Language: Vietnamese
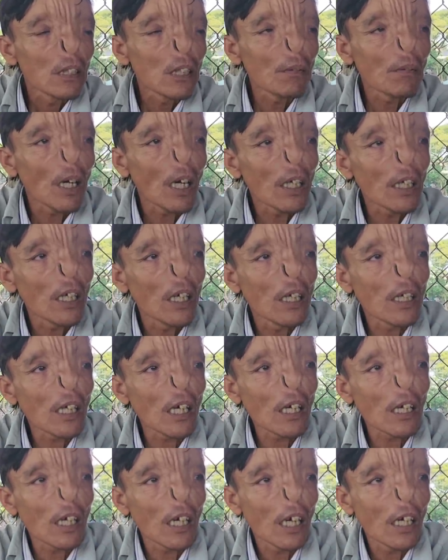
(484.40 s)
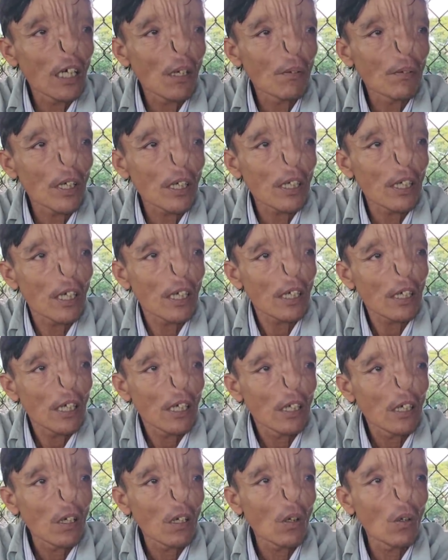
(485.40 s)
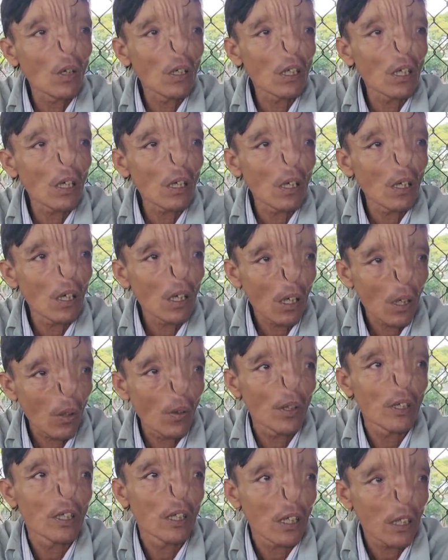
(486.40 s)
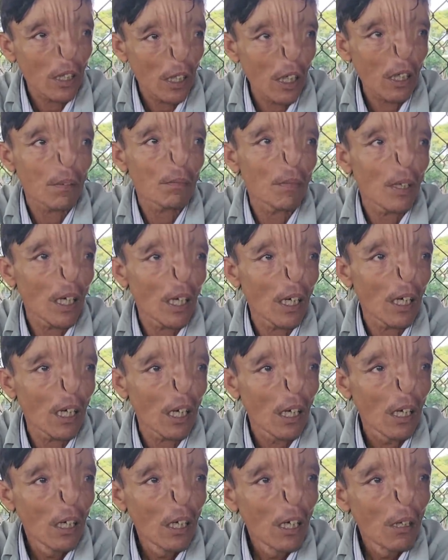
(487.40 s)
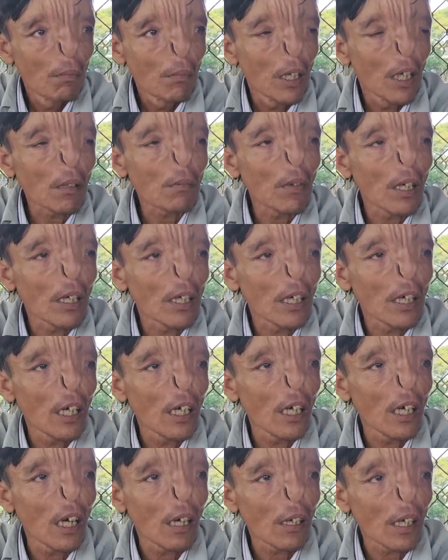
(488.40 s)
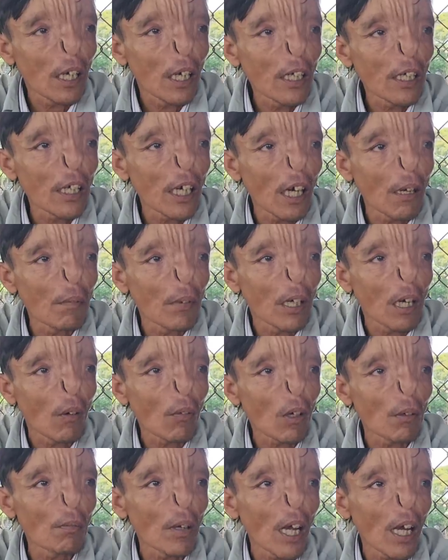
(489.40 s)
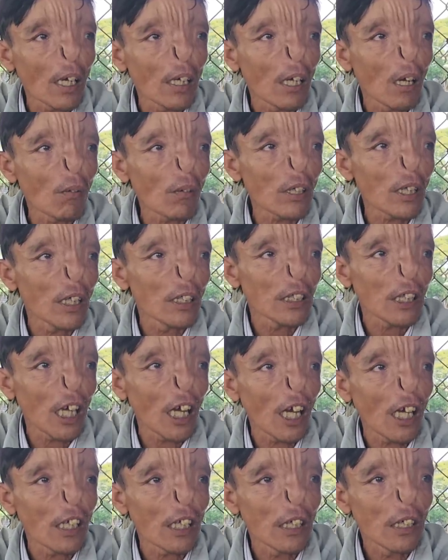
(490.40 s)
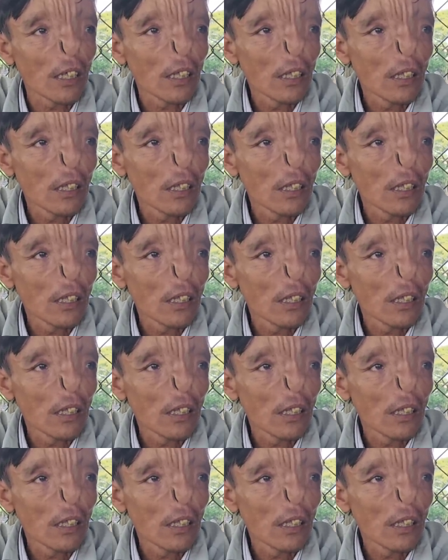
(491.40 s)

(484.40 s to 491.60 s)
chứ bởi vì cái nghề lông dịch này thì nó hôi nó hôi thiệt mà miễn mình à, nghĩ ra mình không có mần thì không có tiền xài